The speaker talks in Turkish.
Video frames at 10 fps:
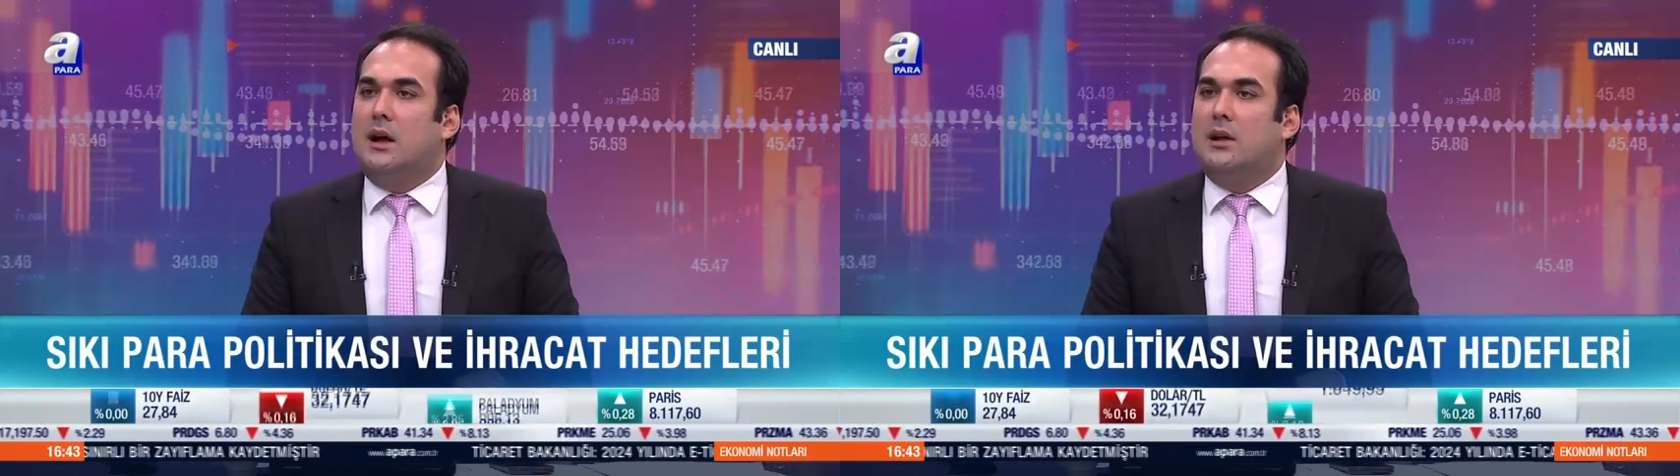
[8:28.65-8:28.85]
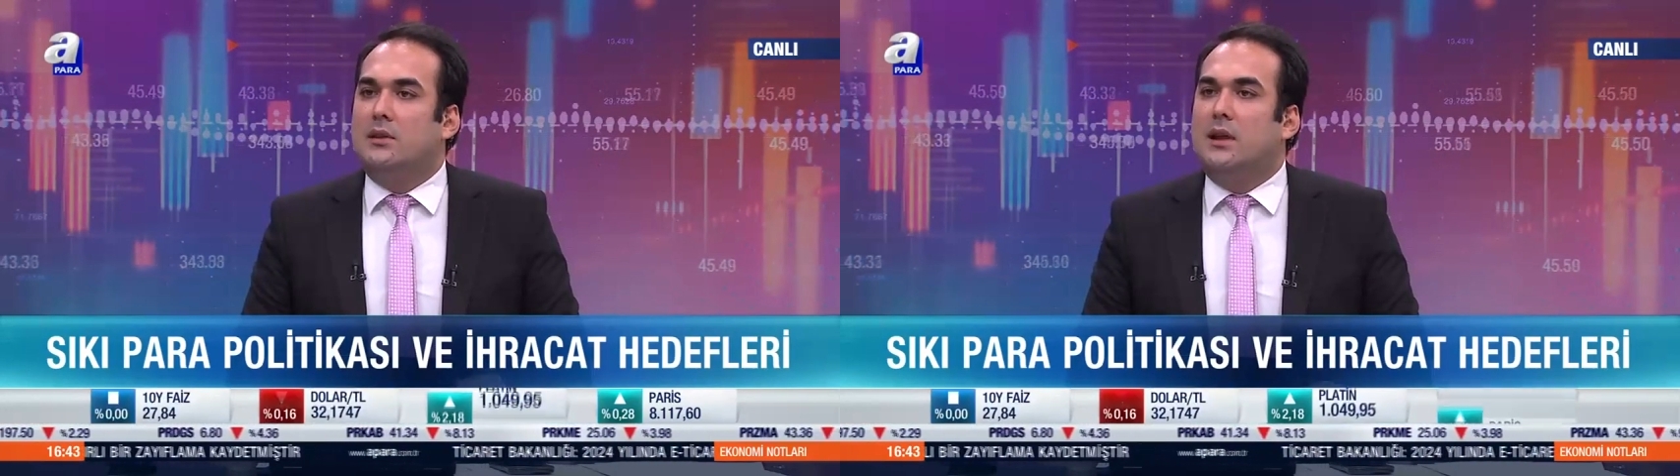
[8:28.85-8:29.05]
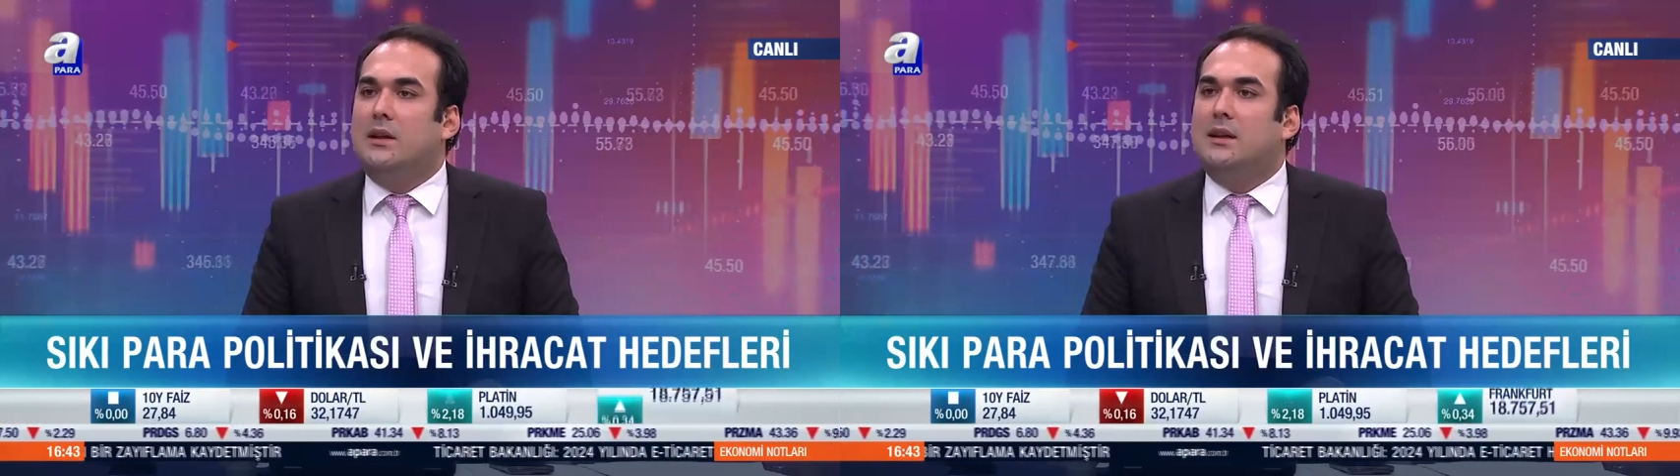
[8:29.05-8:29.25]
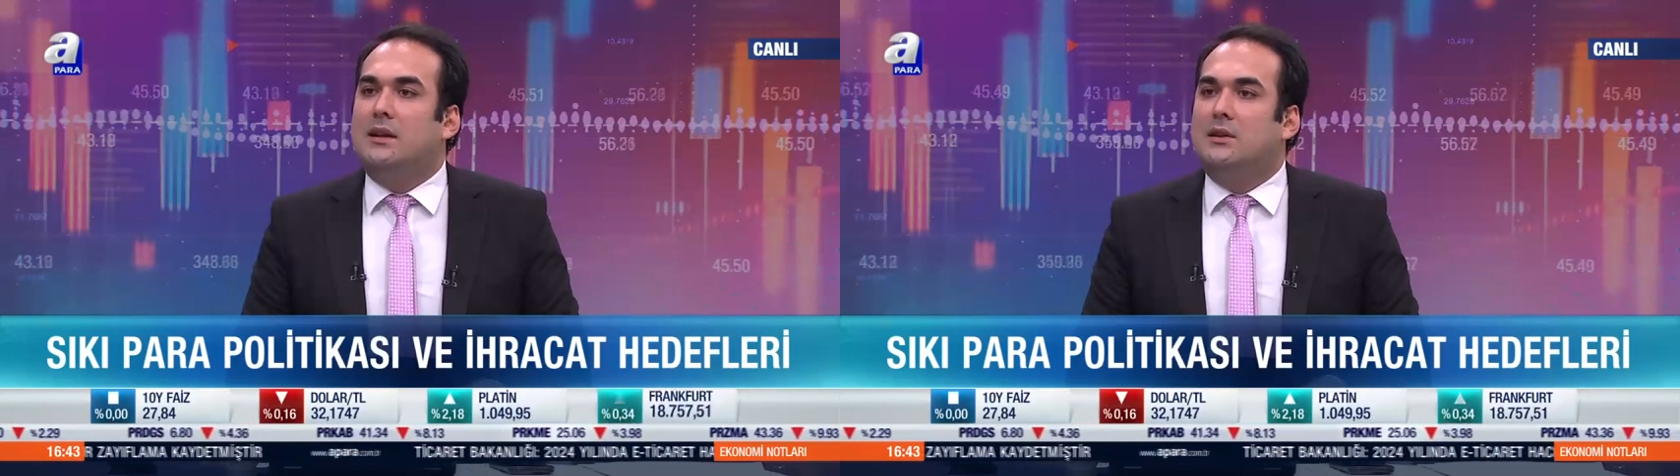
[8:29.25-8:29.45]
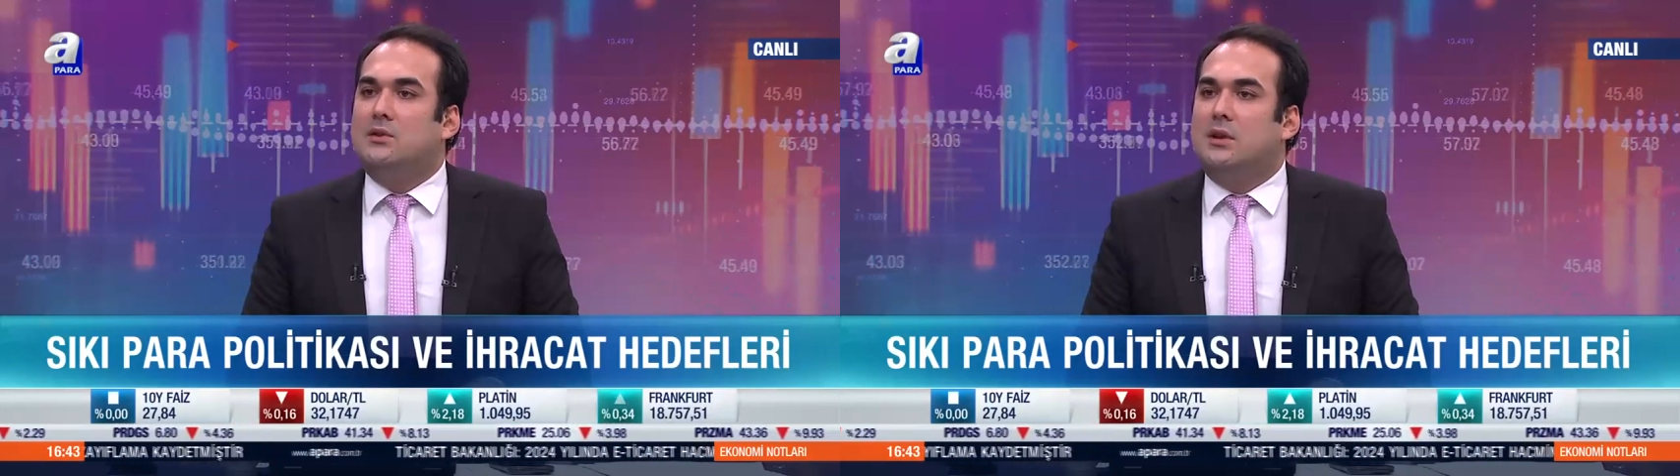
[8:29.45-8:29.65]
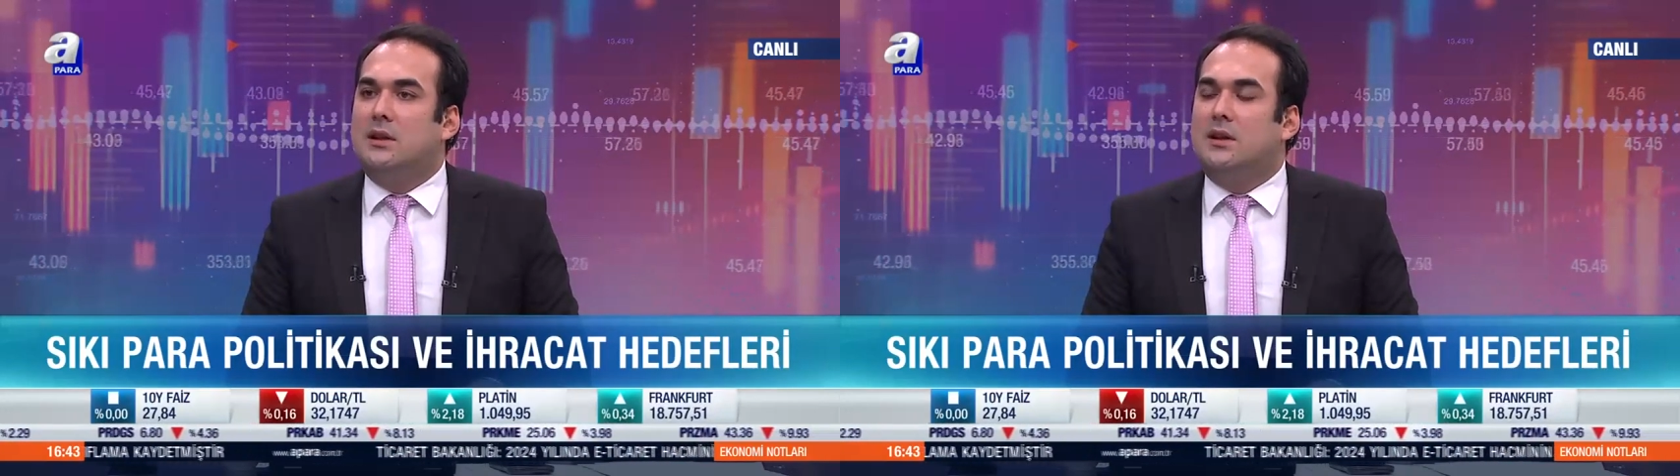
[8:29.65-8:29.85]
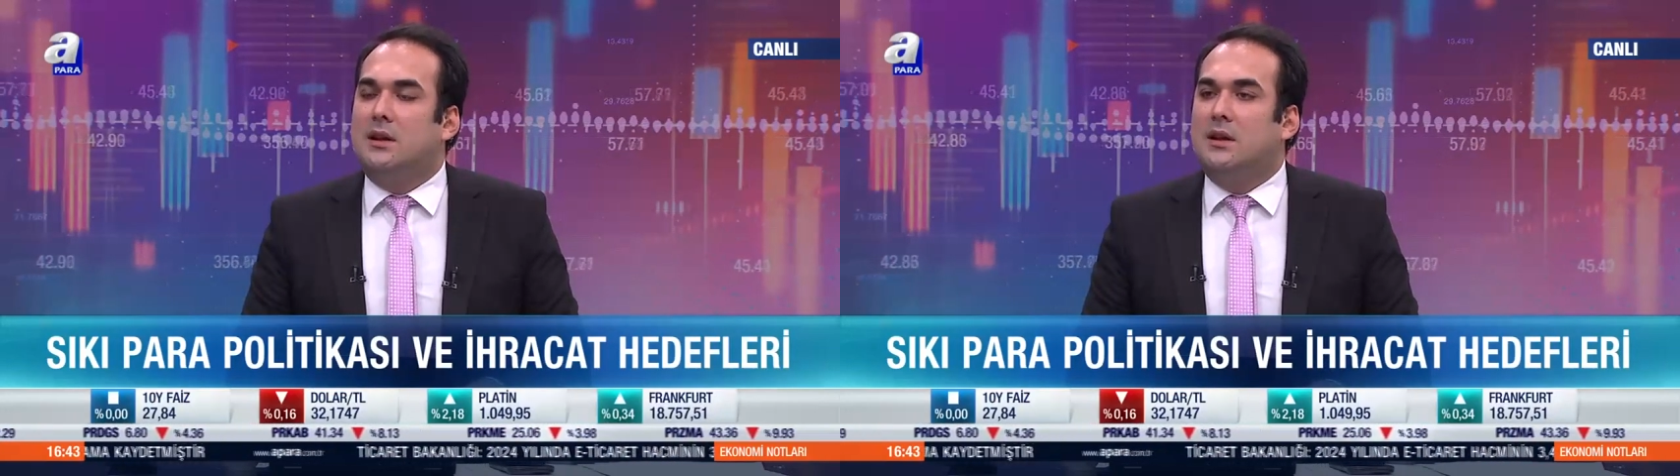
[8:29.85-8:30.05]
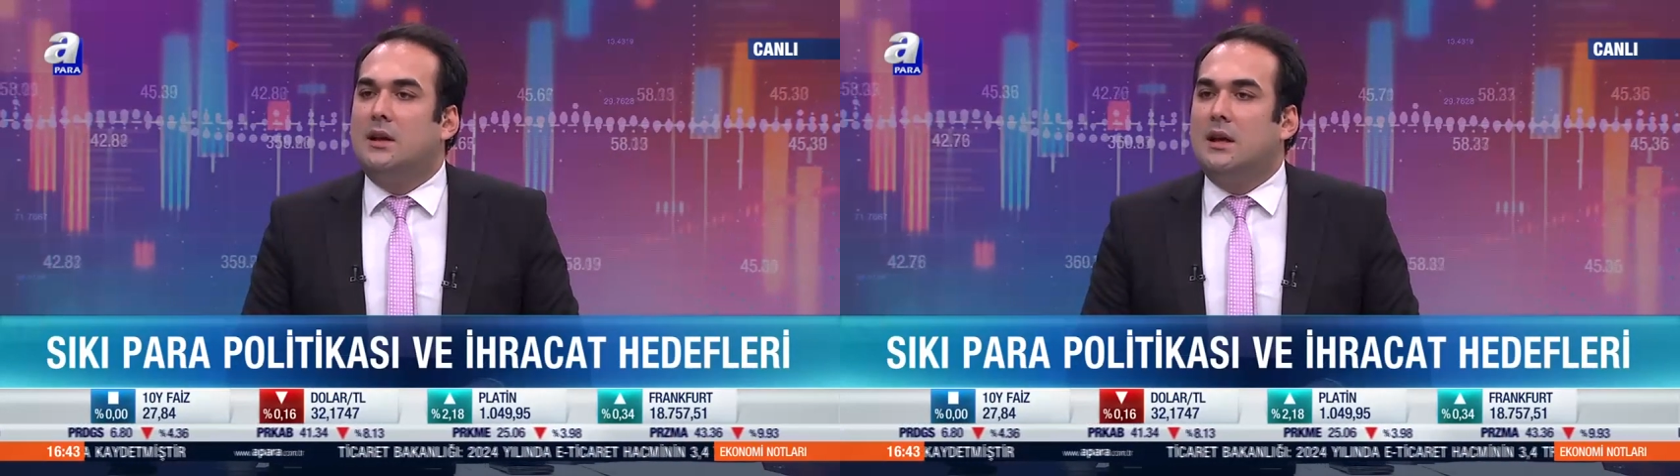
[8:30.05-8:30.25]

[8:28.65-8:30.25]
alınan neticeleri